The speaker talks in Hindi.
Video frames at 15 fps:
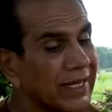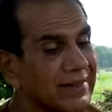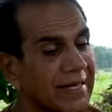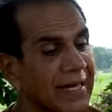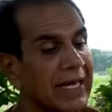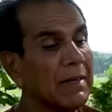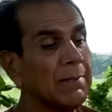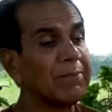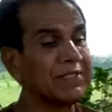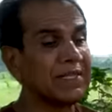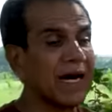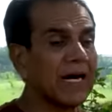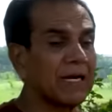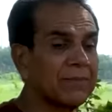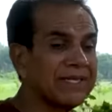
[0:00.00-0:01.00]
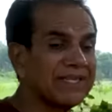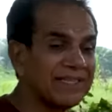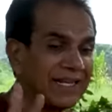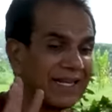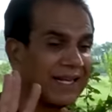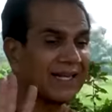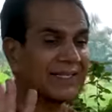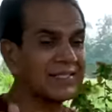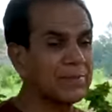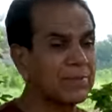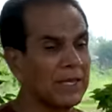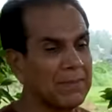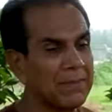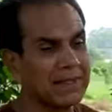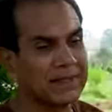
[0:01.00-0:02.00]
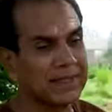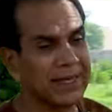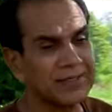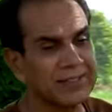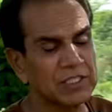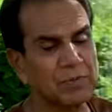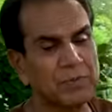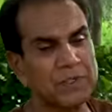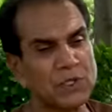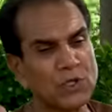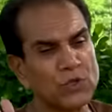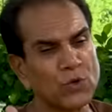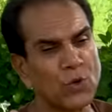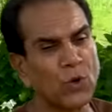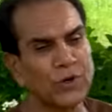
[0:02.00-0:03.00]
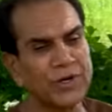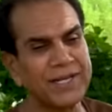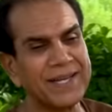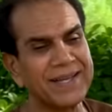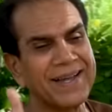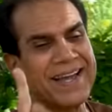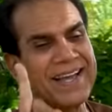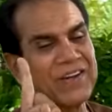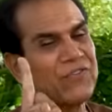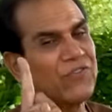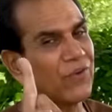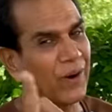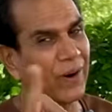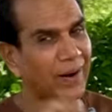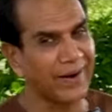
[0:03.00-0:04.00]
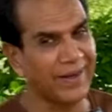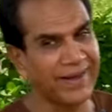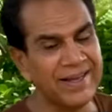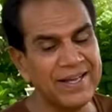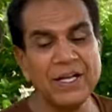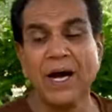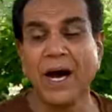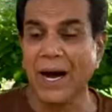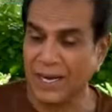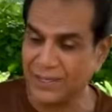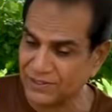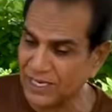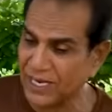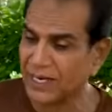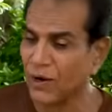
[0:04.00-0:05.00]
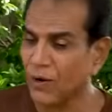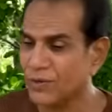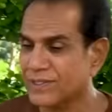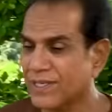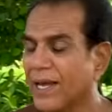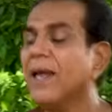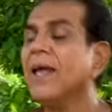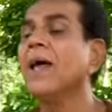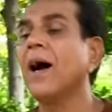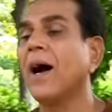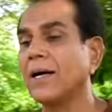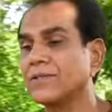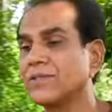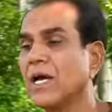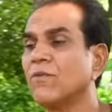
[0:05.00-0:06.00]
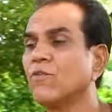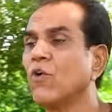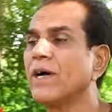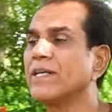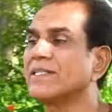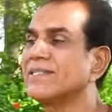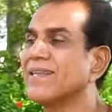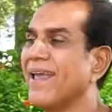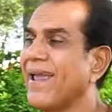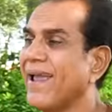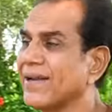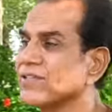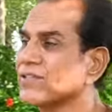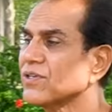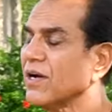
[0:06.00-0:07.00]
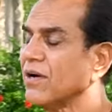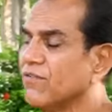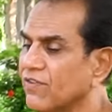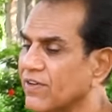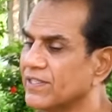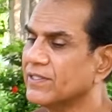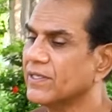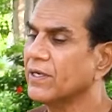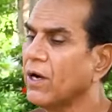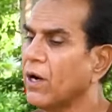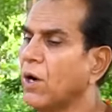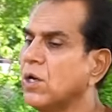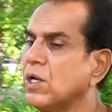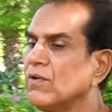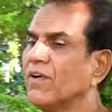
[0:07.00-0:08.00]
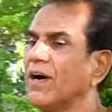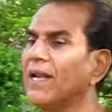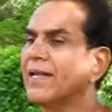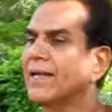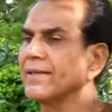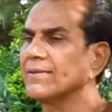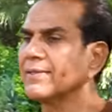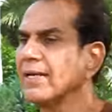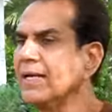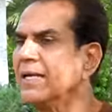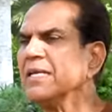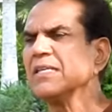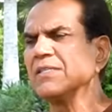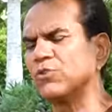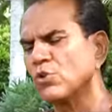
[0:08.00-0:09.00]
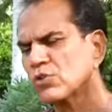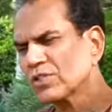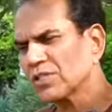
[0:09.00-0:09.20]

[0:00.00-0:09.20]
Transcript: के तेल बाज़ार में तीन किस्म के मिलते हैं जिसमें से दो ठीक है एक फ्रॉड है अच्छा कौन सा है अच्छा वो है जिसे एक्स्ट्रा वर्जन ऑलिव ऑयल कहते हैं जो